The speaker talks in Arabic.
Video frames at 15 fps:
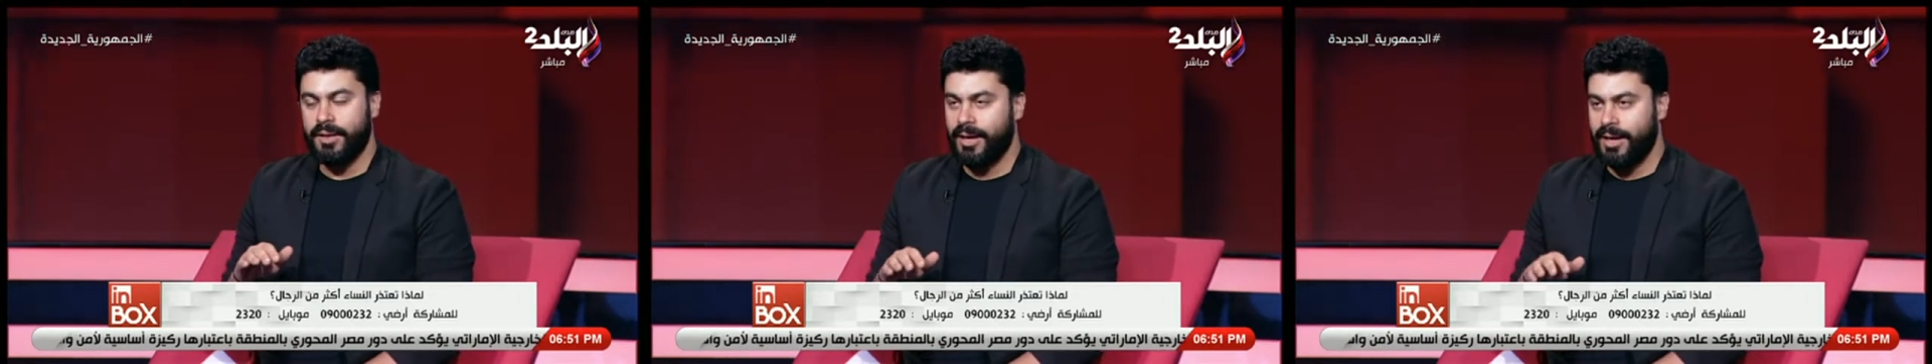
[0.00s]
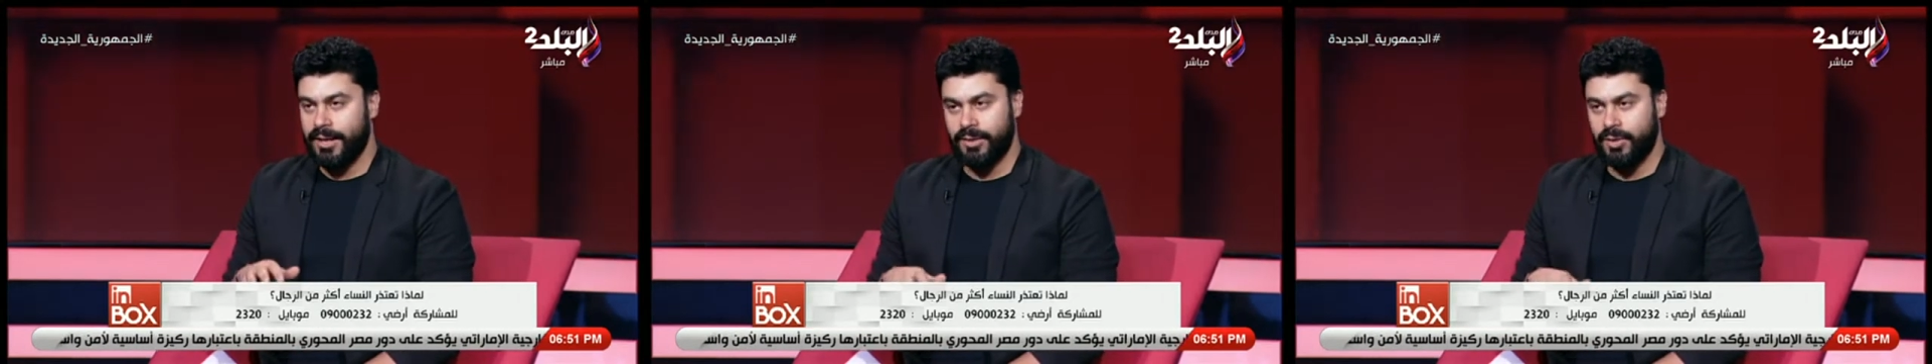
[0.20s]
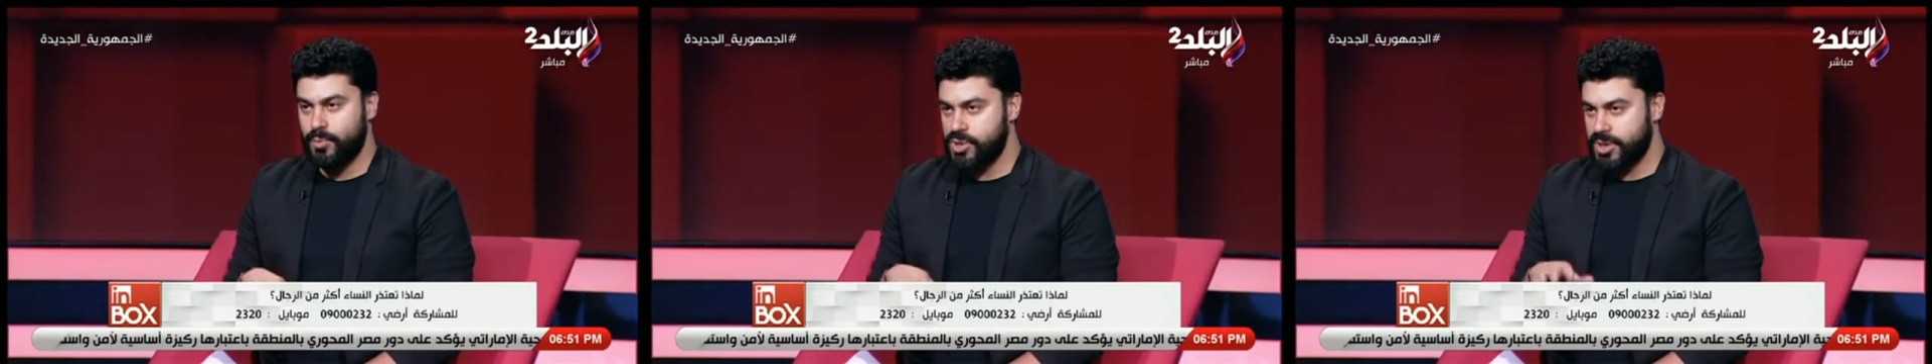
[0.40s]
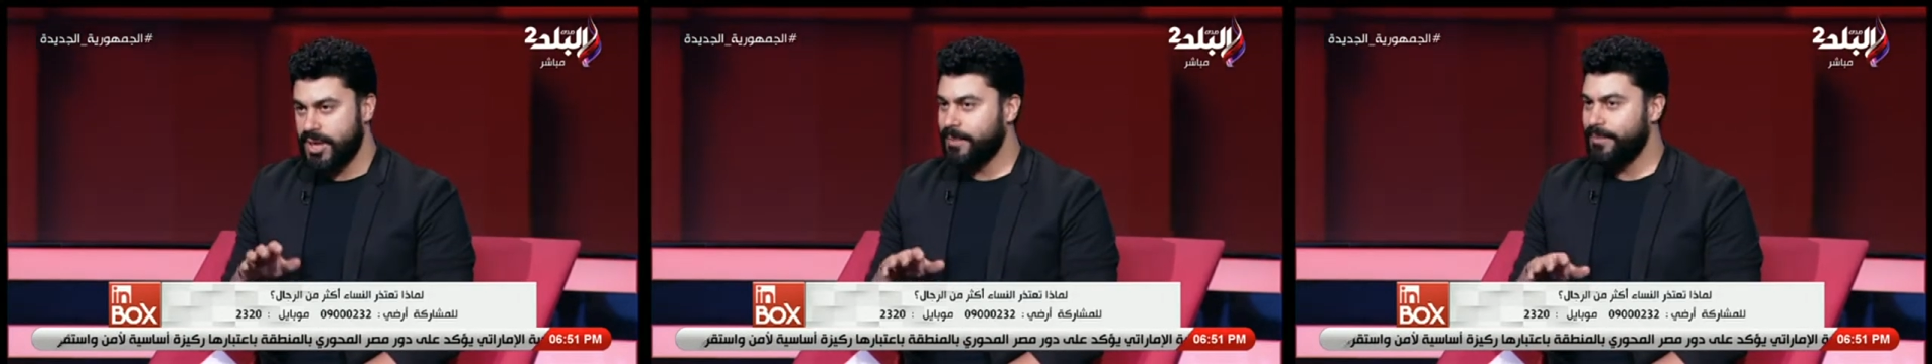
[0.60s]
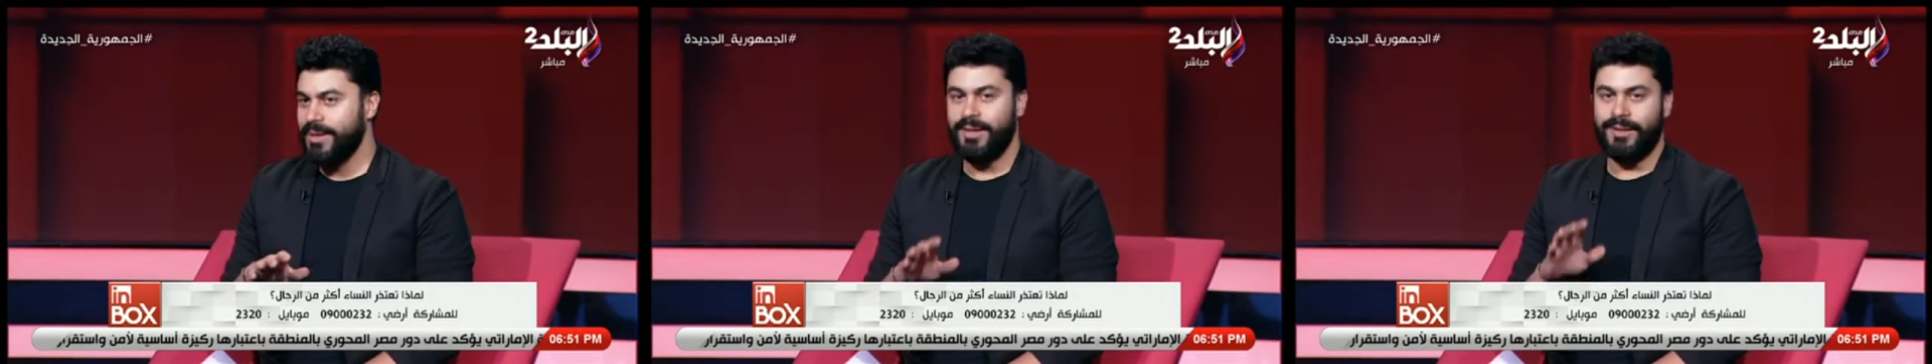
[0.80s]
عنده
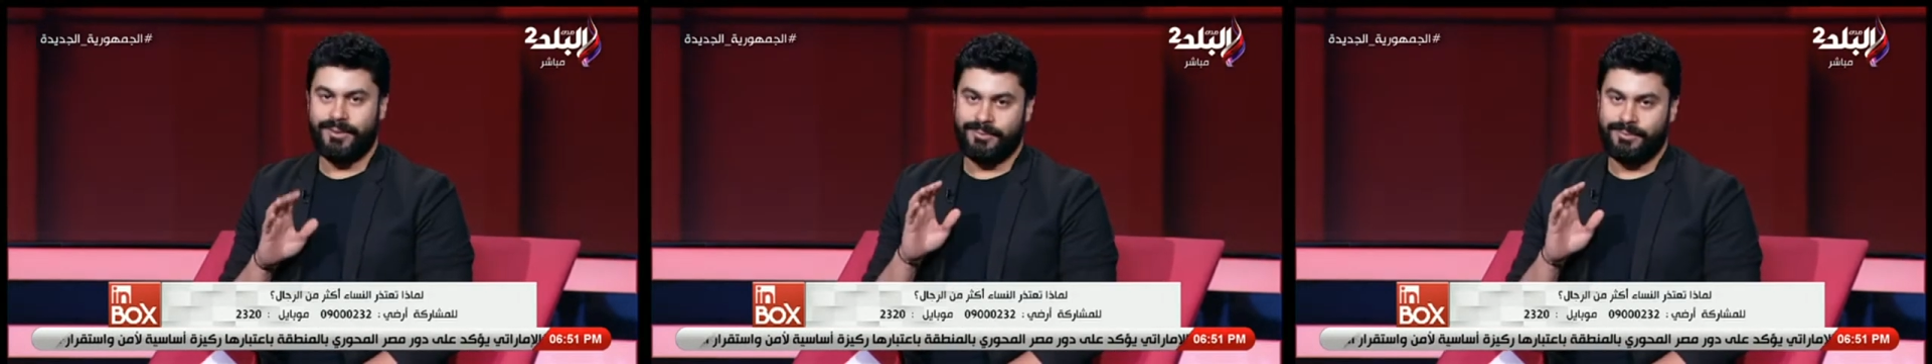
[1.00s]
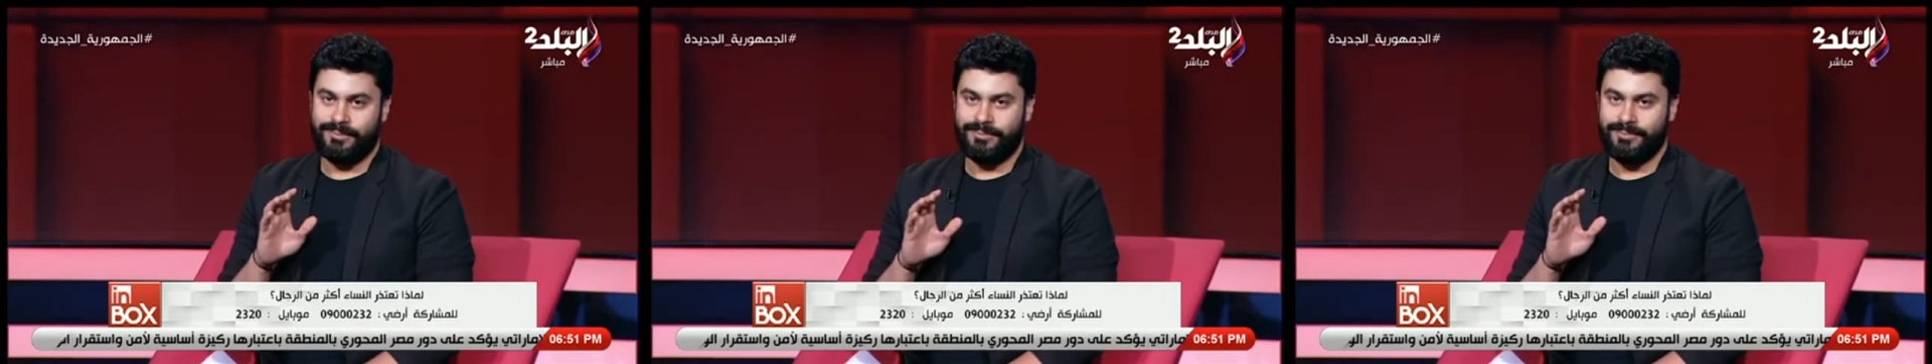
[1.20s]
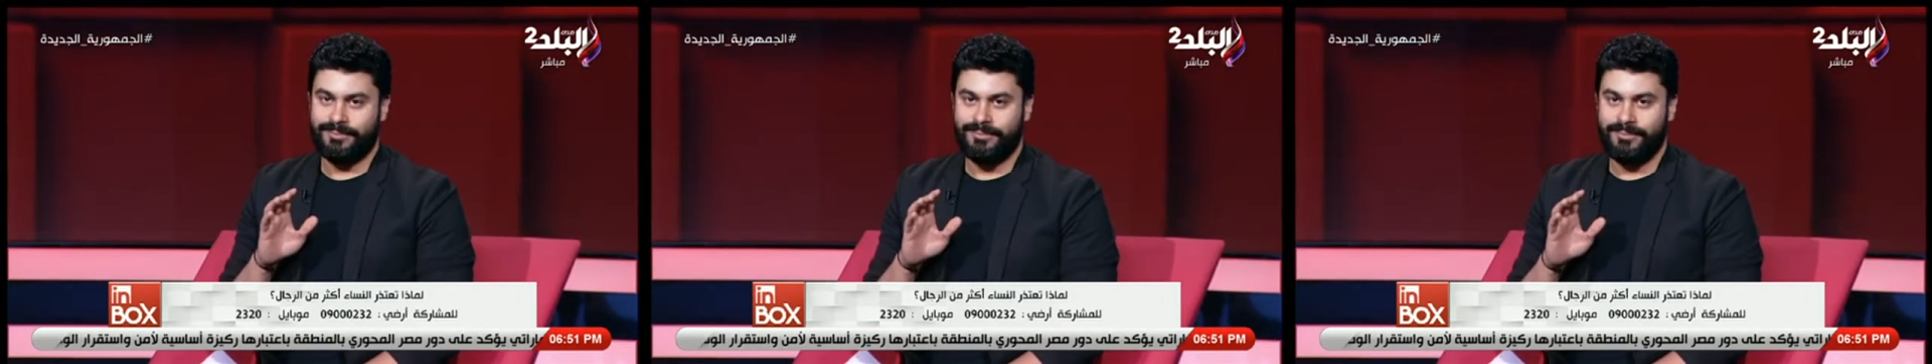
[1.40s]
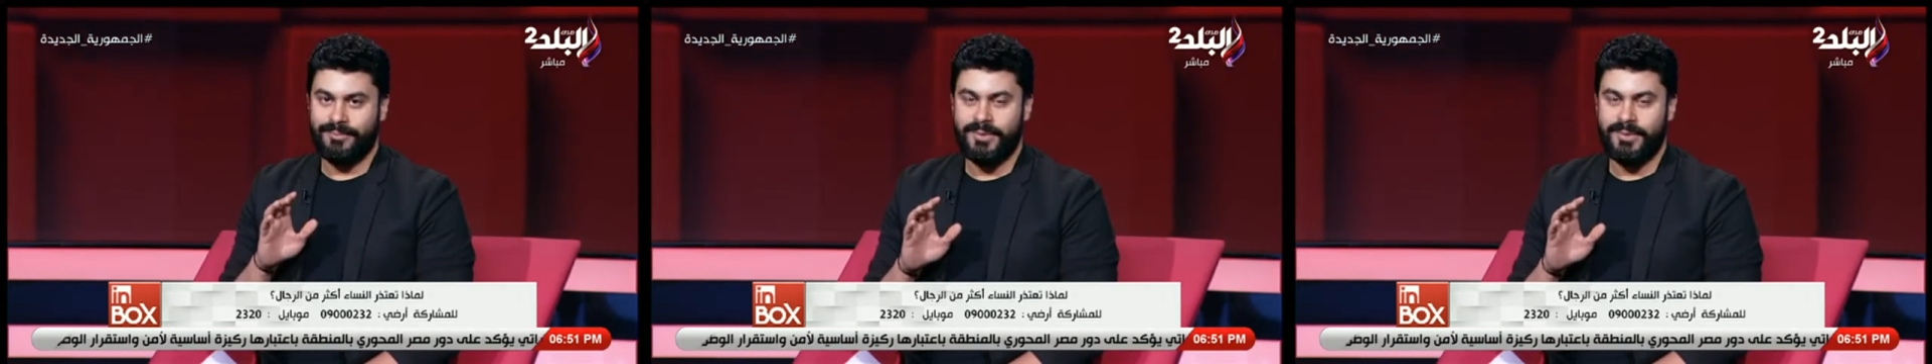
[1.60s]
مشكله كبيره طبعا